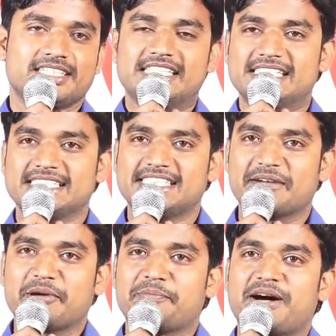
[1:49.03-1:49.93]
దీనికి
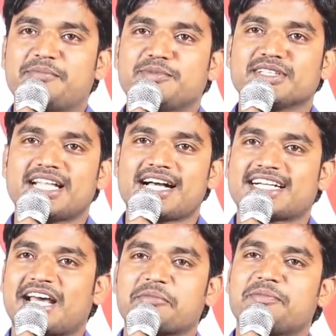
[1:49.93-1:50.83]
జన్మ పాపం ఉందా
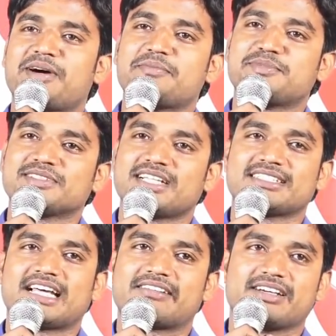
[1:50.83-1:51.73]
కర్మ పాపం ఉందా
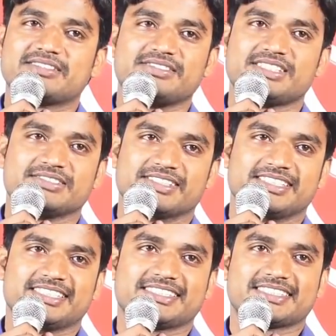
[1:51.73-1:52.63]
తర్వాత విషయం
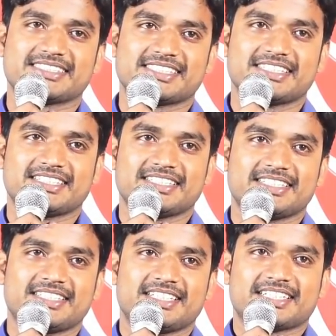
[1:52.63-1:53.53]
అది
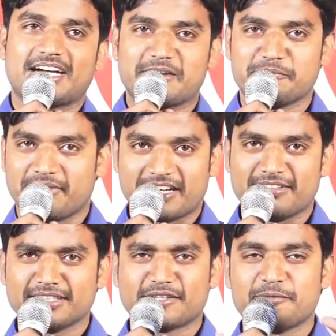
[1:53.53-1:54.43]
కాబట్టి
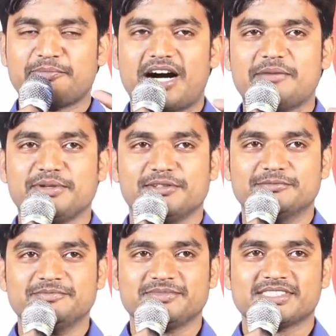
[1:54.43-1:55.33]
మనమందరం పాపులు
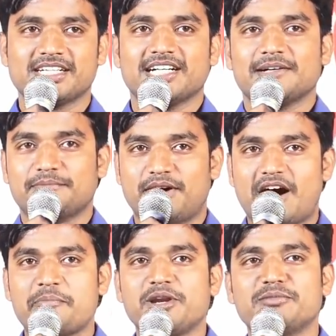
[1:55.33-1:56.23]

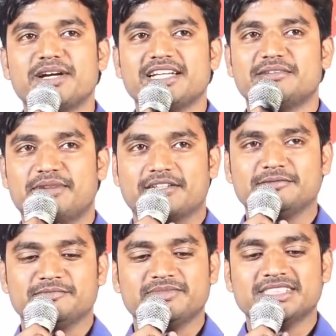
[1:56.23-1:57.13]
పాపులమైన
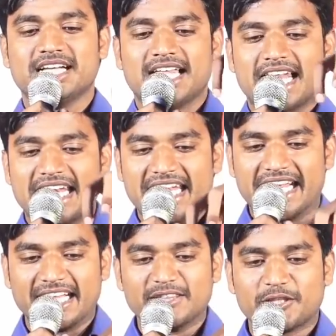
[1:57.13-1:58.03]
మనం
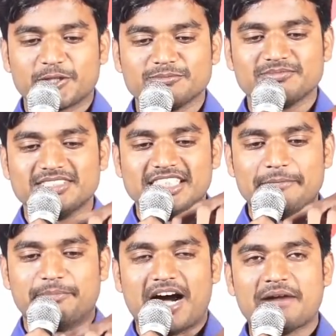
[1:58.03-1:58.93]
నిరంతరం ఈ
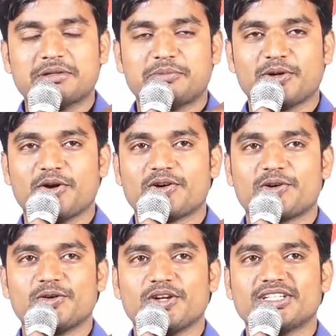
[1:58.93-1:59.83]
పాపపు
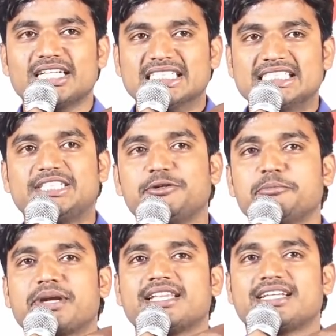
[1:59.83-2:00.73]
లోకంలోనే నిత్యం
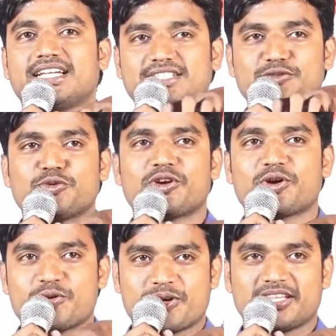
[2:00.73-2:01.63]
బ్రతికేసి
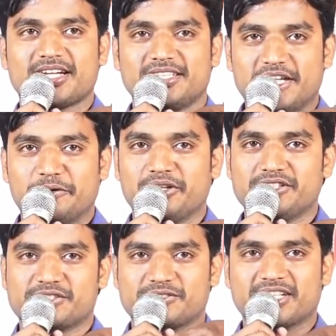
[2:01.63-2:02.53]
ఉండకూడదని దేవుడు
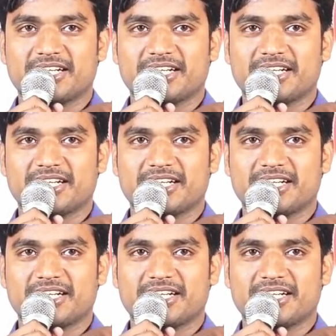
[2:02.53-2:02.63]
తీసుకున్న